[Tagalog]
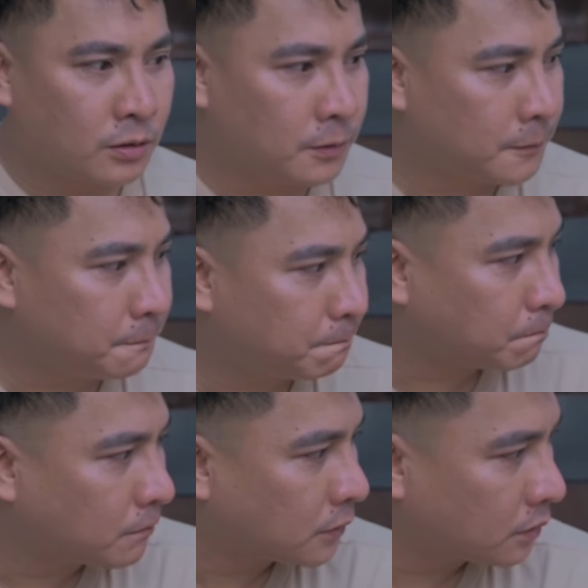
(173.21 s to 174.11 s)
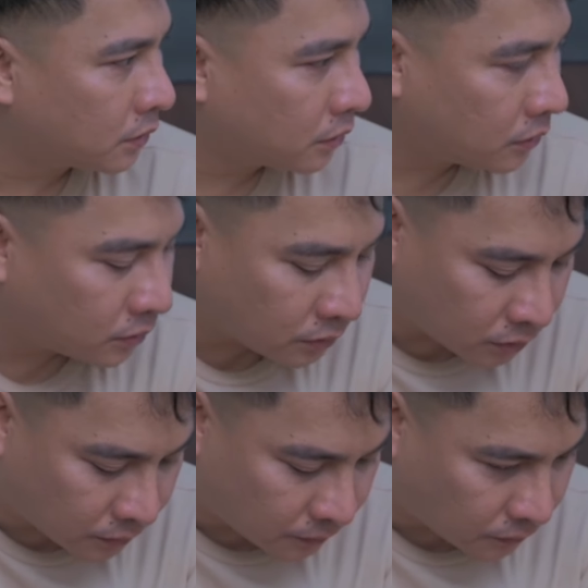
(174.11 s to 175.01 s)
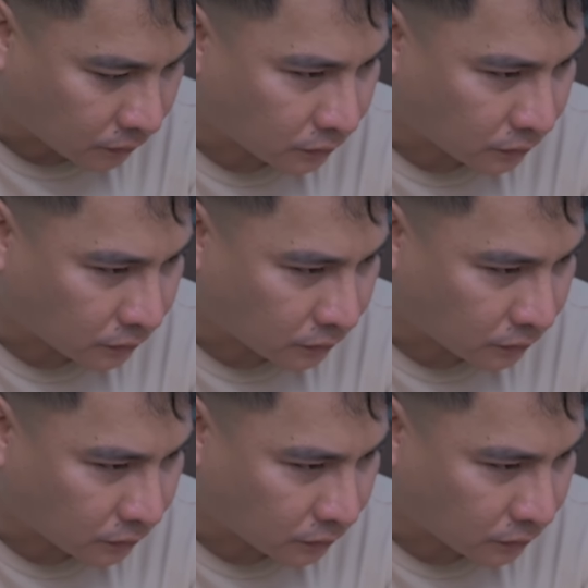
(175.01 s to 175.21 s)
I don't know him. Oh.